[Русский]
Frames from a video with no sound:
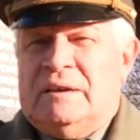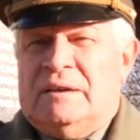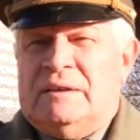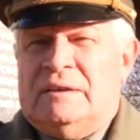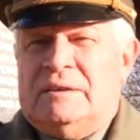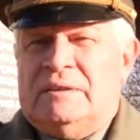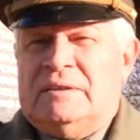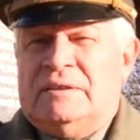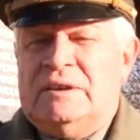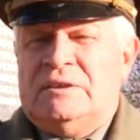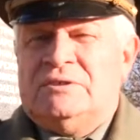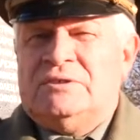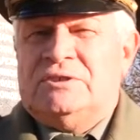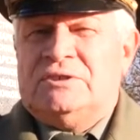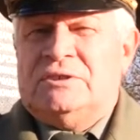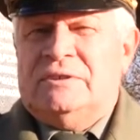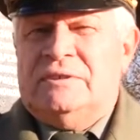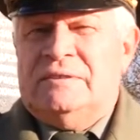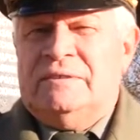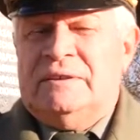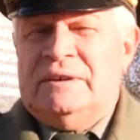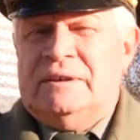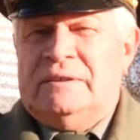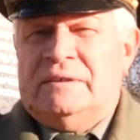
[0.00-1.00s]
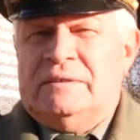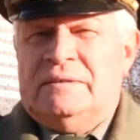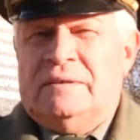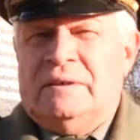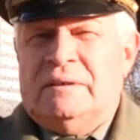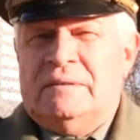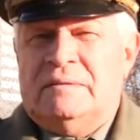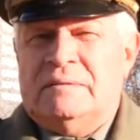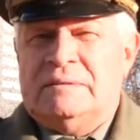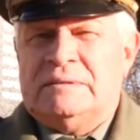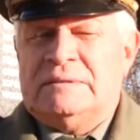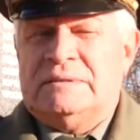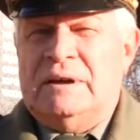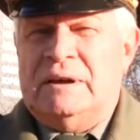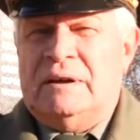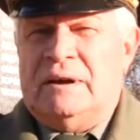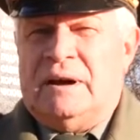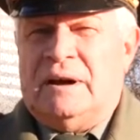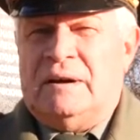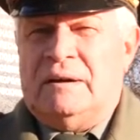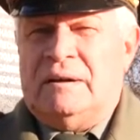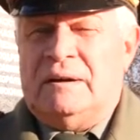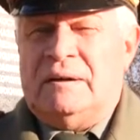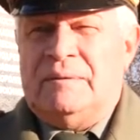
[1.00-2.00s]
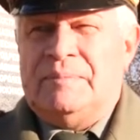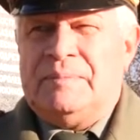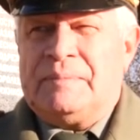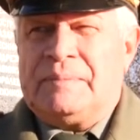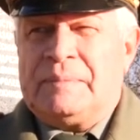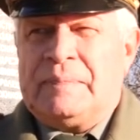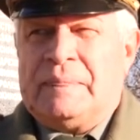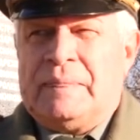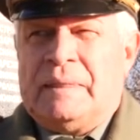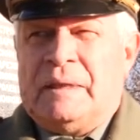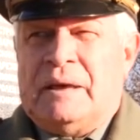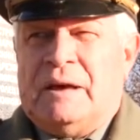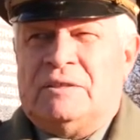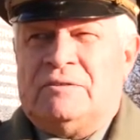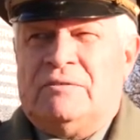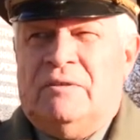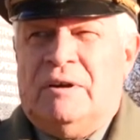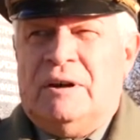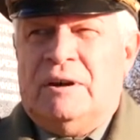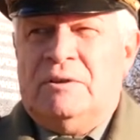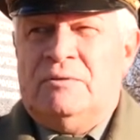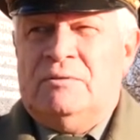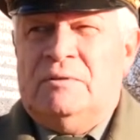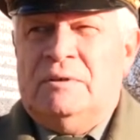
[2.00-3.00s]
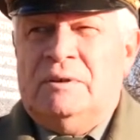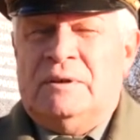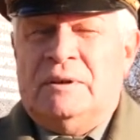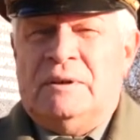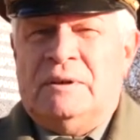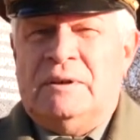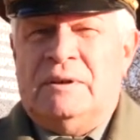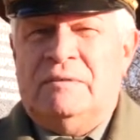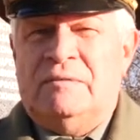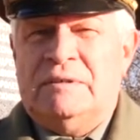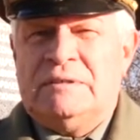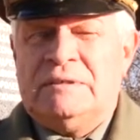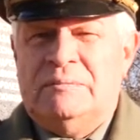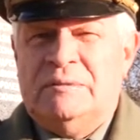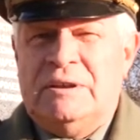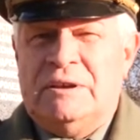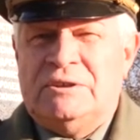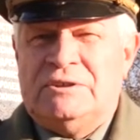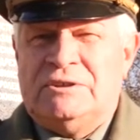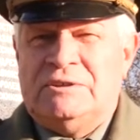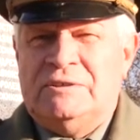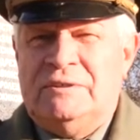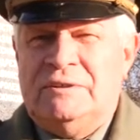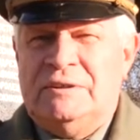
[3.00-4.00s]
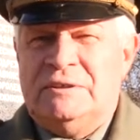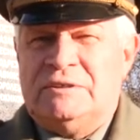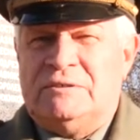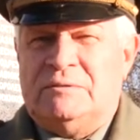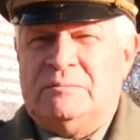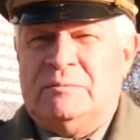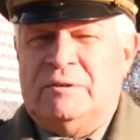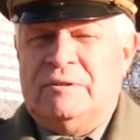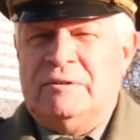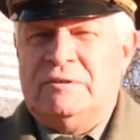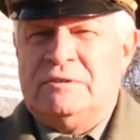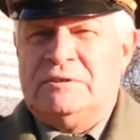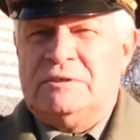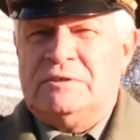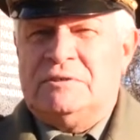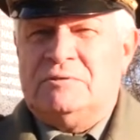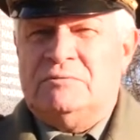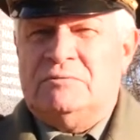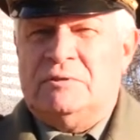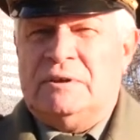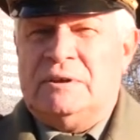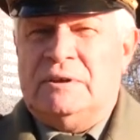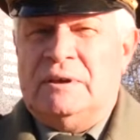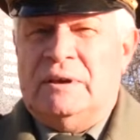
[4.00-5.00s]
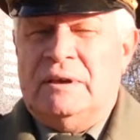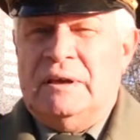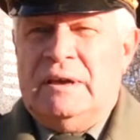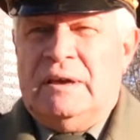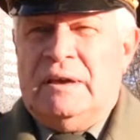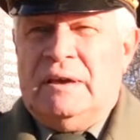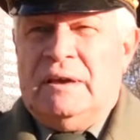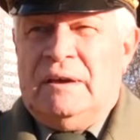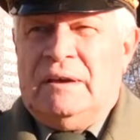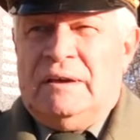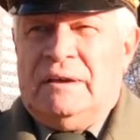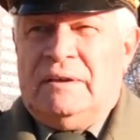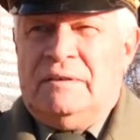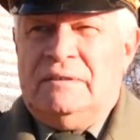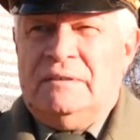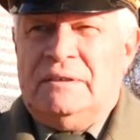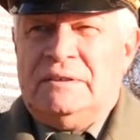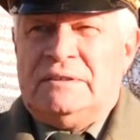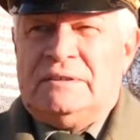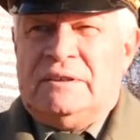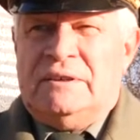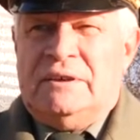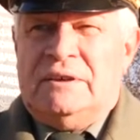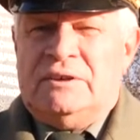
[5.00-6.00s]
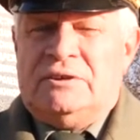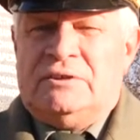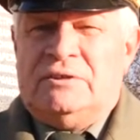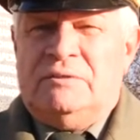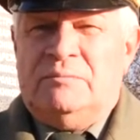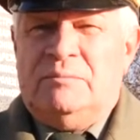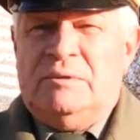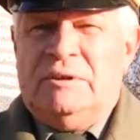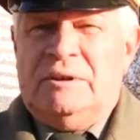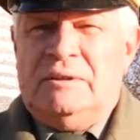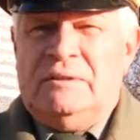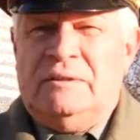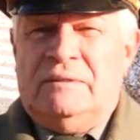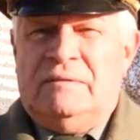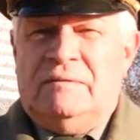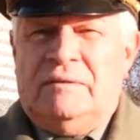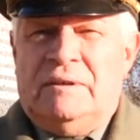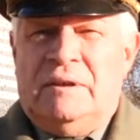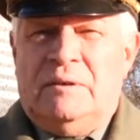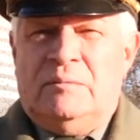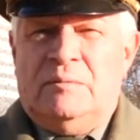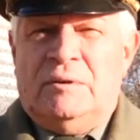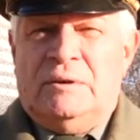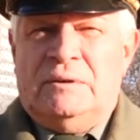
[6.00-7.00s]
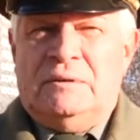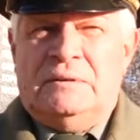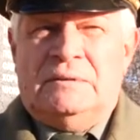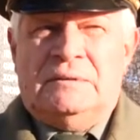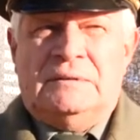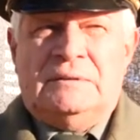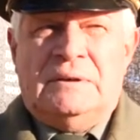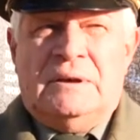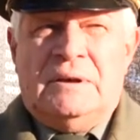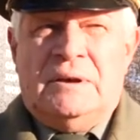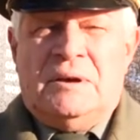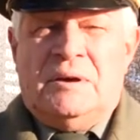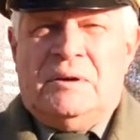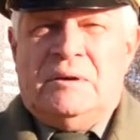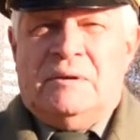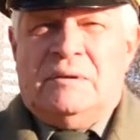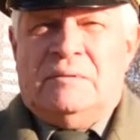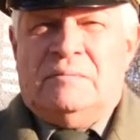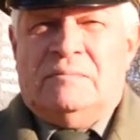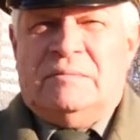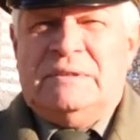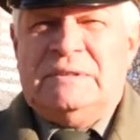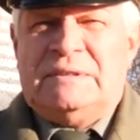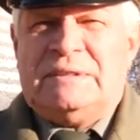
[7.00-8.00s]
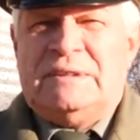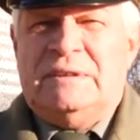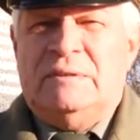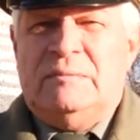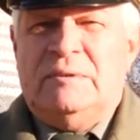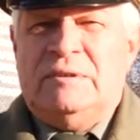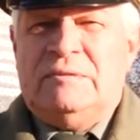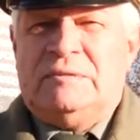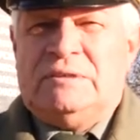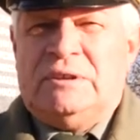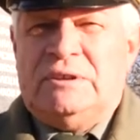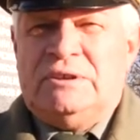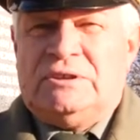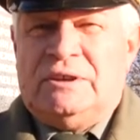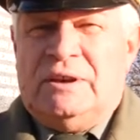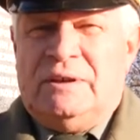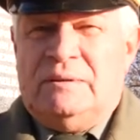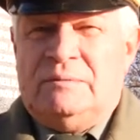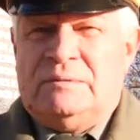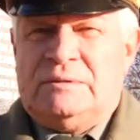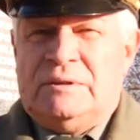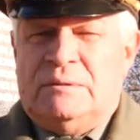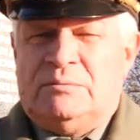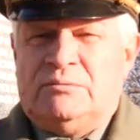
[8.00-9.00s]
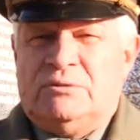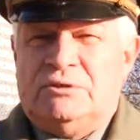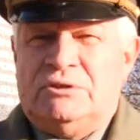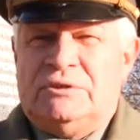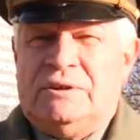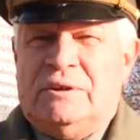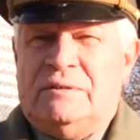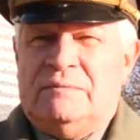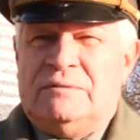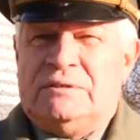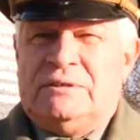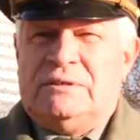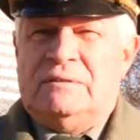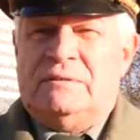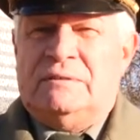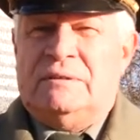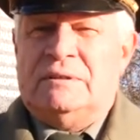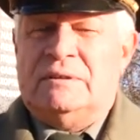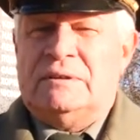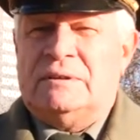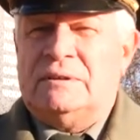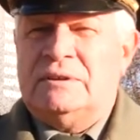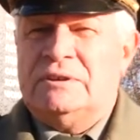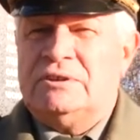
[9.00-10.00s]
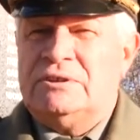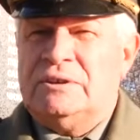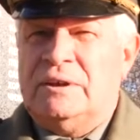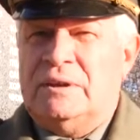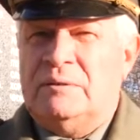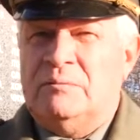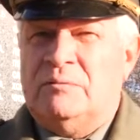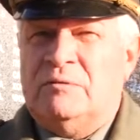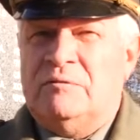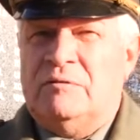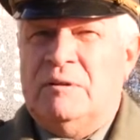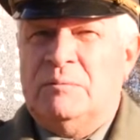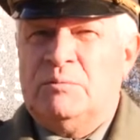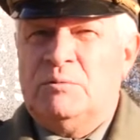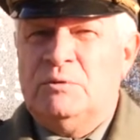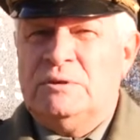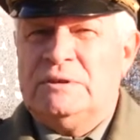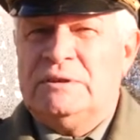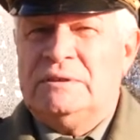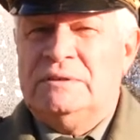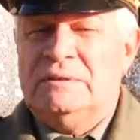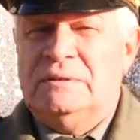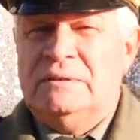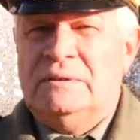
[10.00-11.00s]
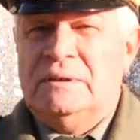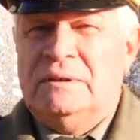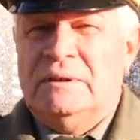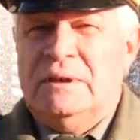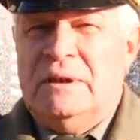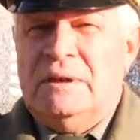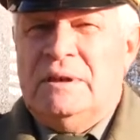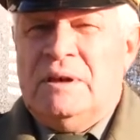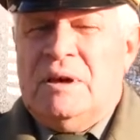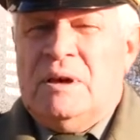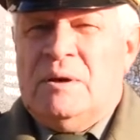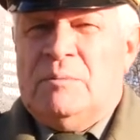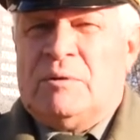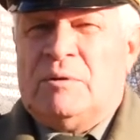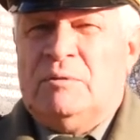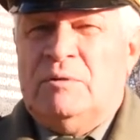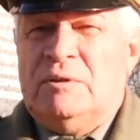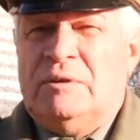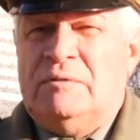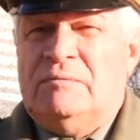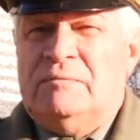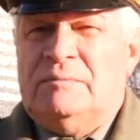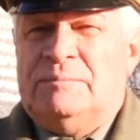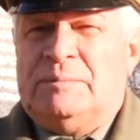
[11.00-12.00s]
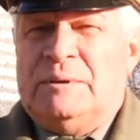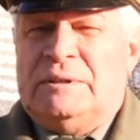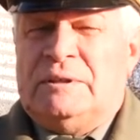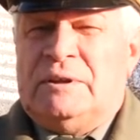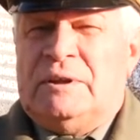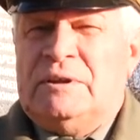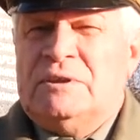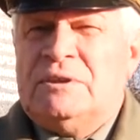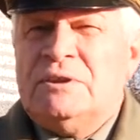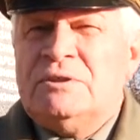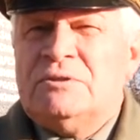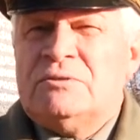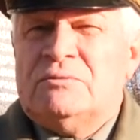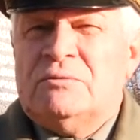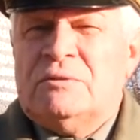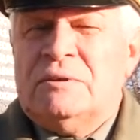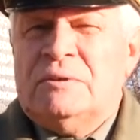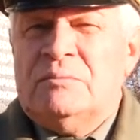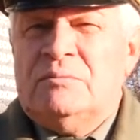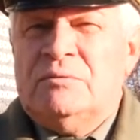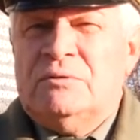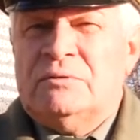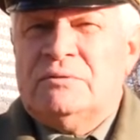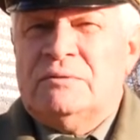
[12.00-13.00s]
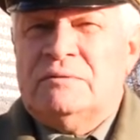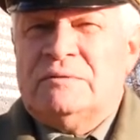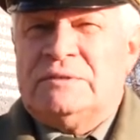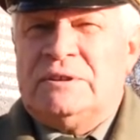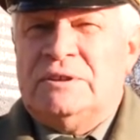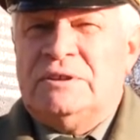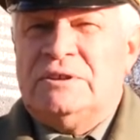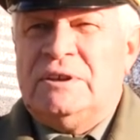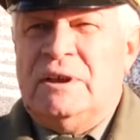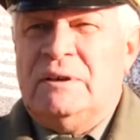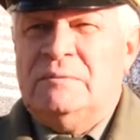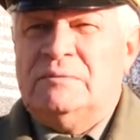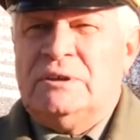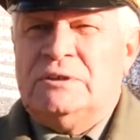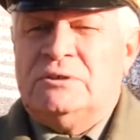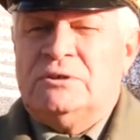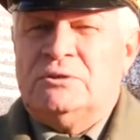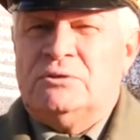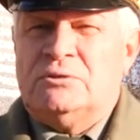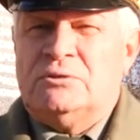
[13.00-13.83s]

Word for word: 10 э, человек за отвагу и 18 человек за боевые заслуги. И в настоящее мирное время мы с ними встречаемся, обсуждаем все решаемые вопросы, проводим патриотическую работу, встречаемся со